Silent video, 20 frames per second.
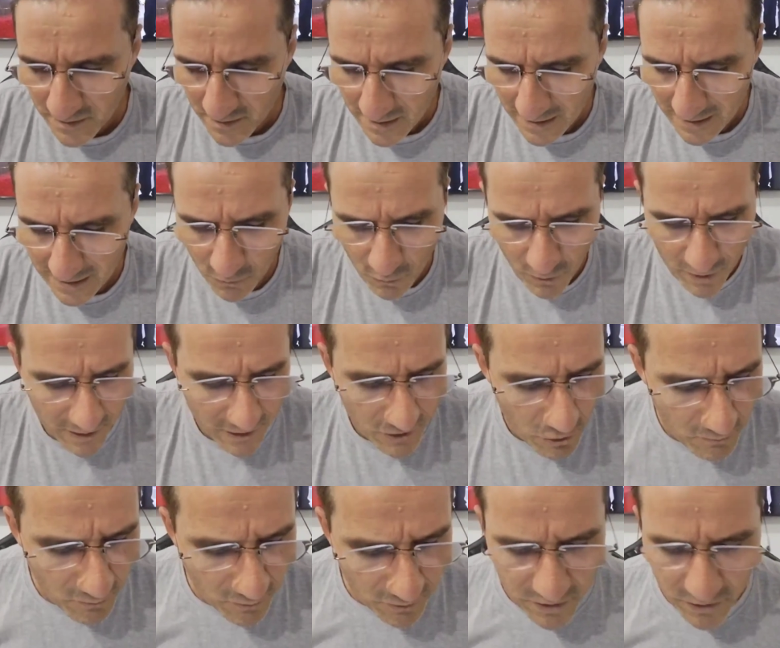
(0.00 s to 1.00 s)
agora
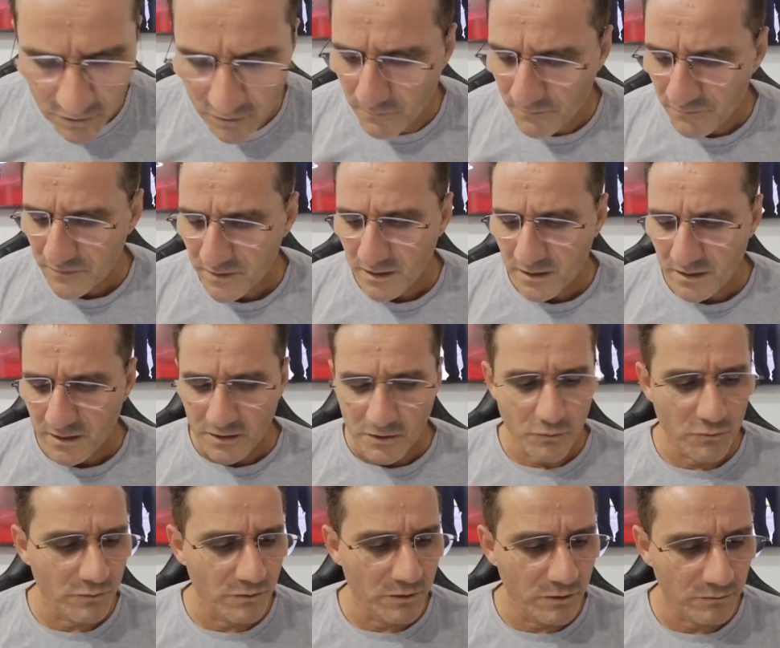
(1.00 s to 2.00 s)
não, porque eu,
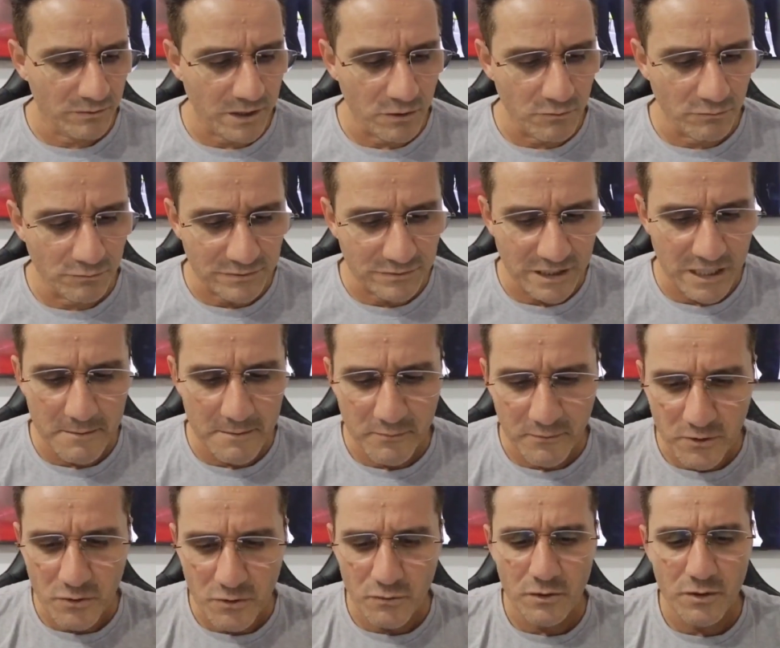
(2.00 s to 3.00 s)
eu, eu tenho um tempo
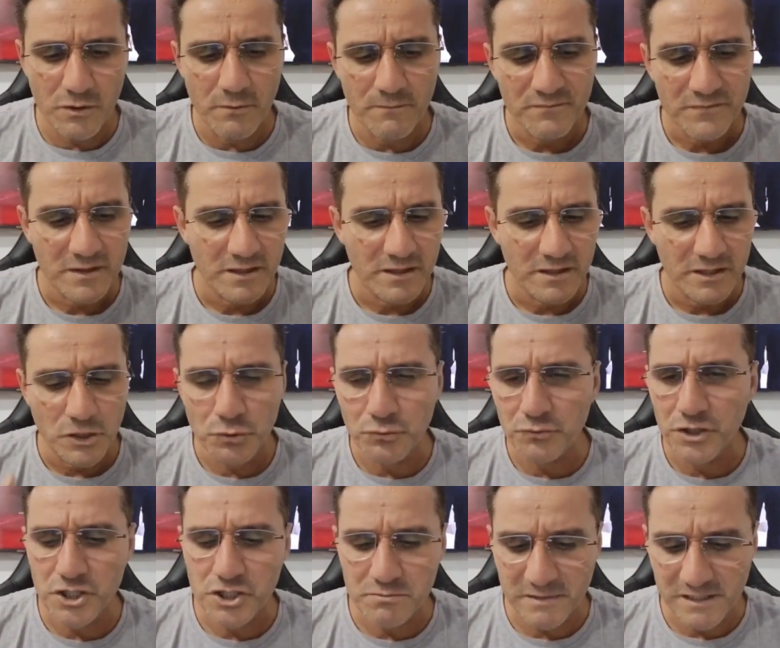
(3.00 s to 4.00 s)
que eu, eu, eu
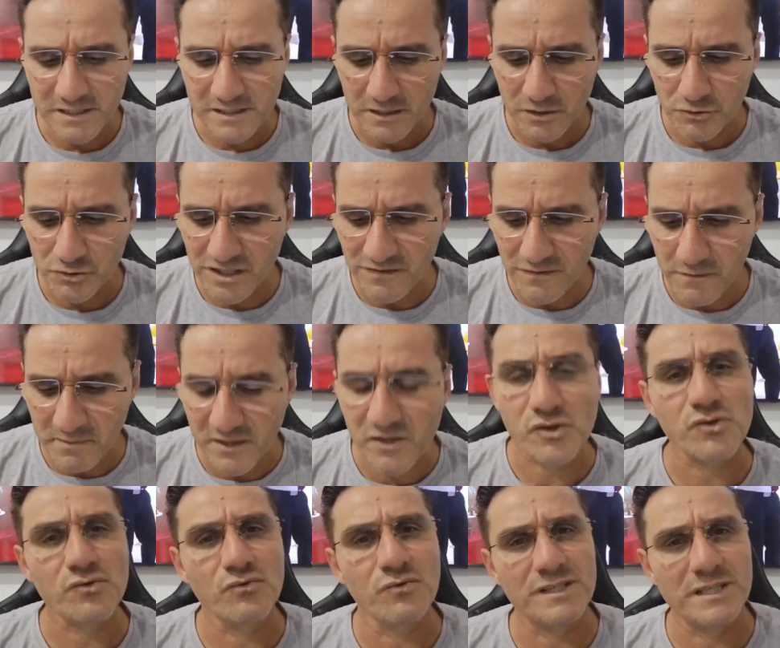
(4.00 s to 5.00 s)
deixo, mas eu tive
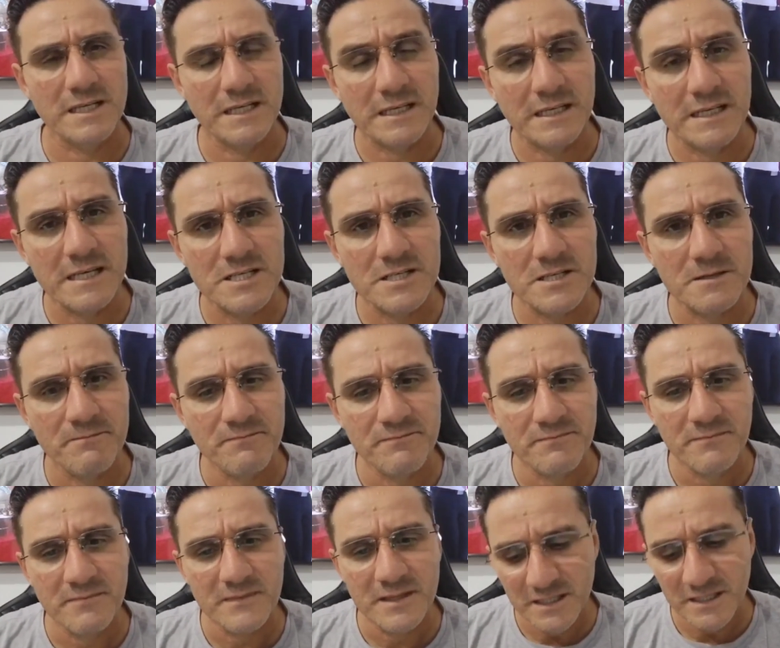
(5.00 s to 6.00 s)
pessoas na igreja
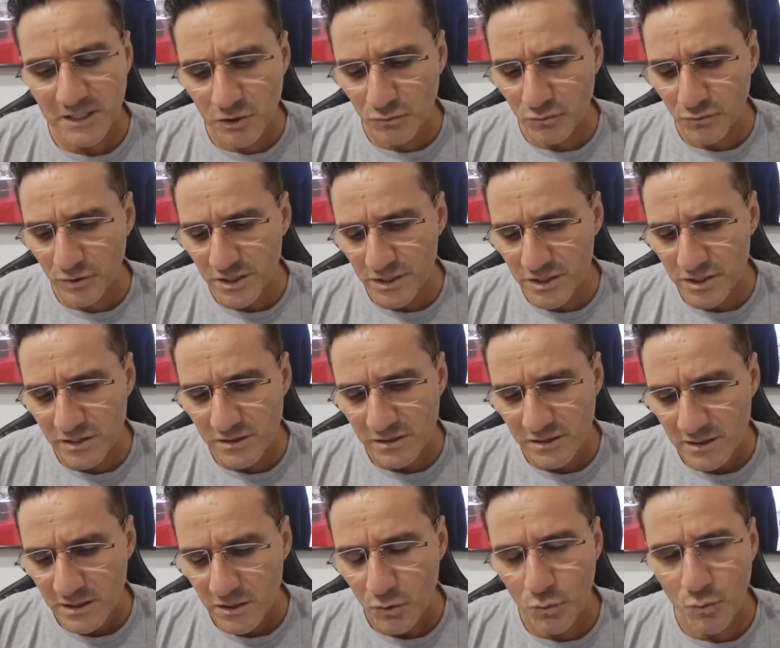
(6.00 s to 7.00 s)
que durante
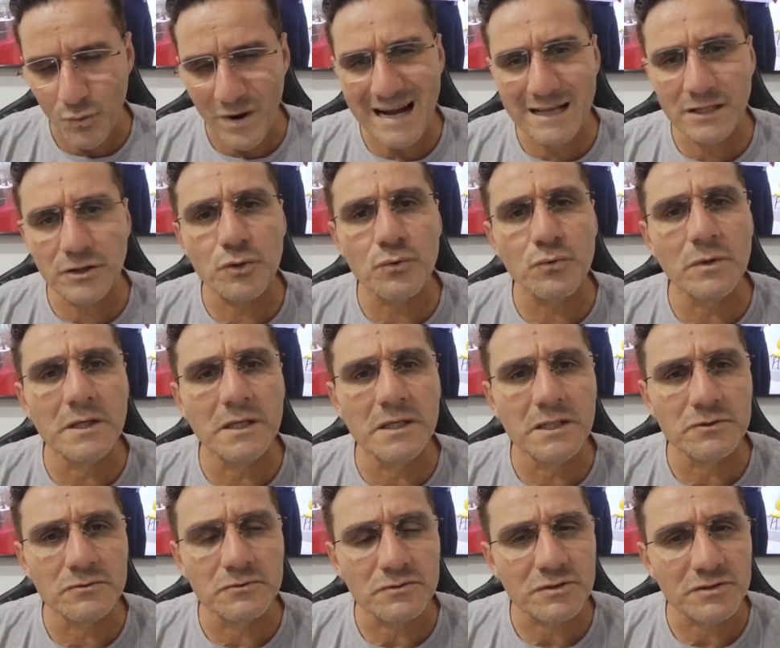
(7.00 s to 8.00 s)
quatro
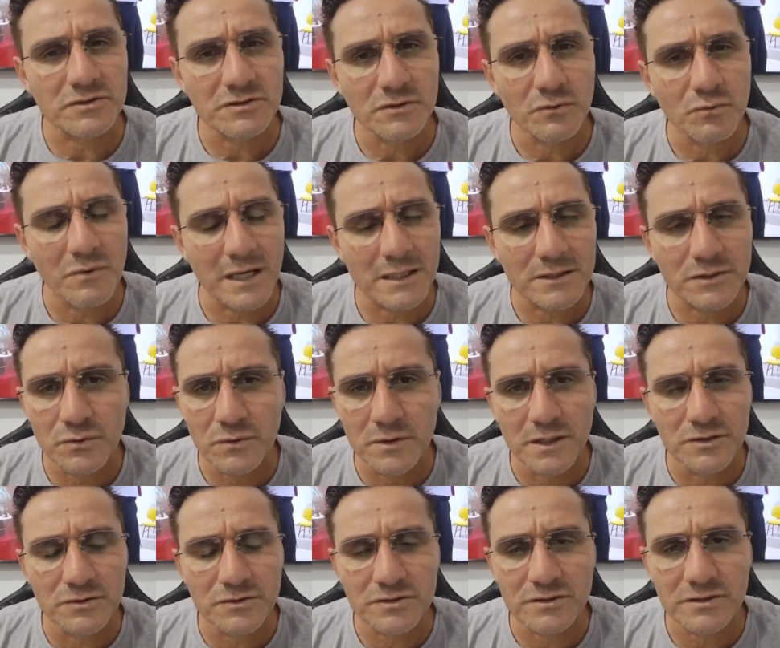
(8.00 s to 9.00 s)
anos, quatro
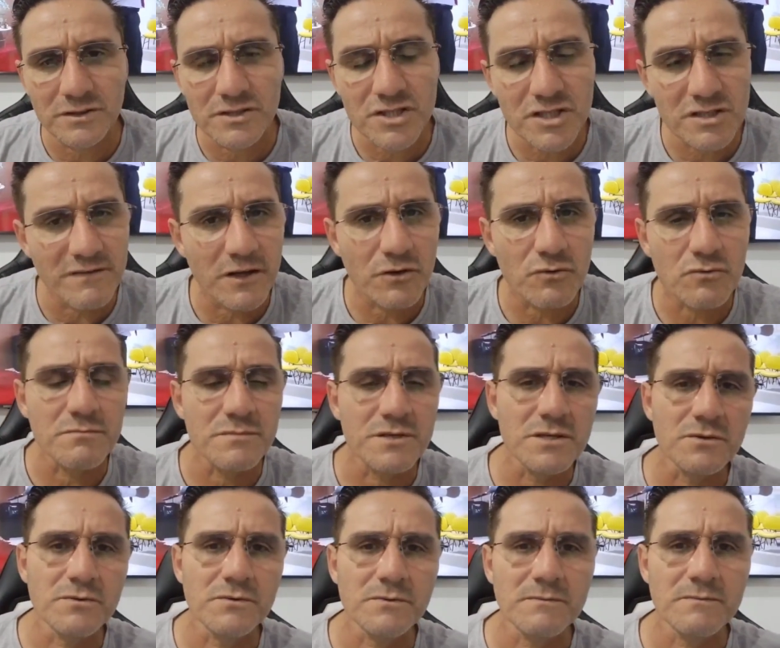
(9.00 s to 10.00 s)
anos estiveram
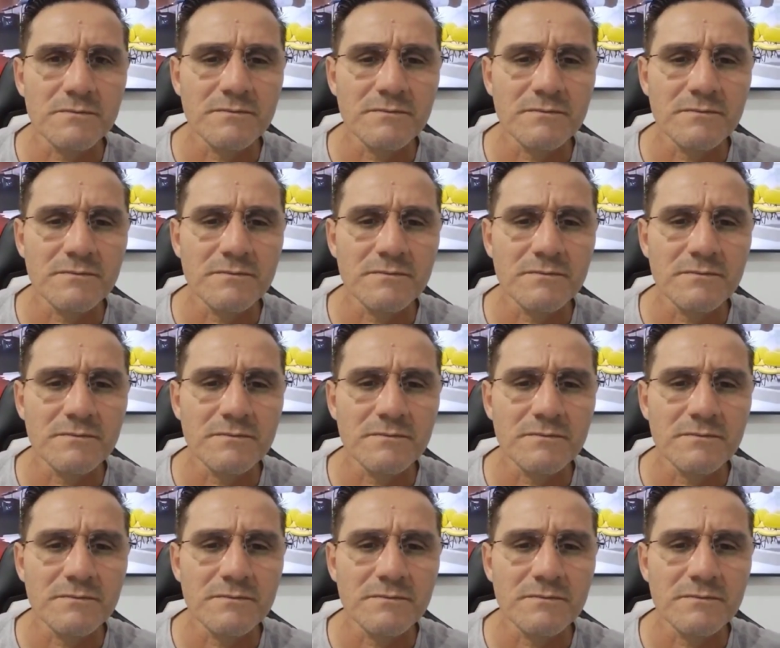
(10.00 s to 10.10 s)
comigo.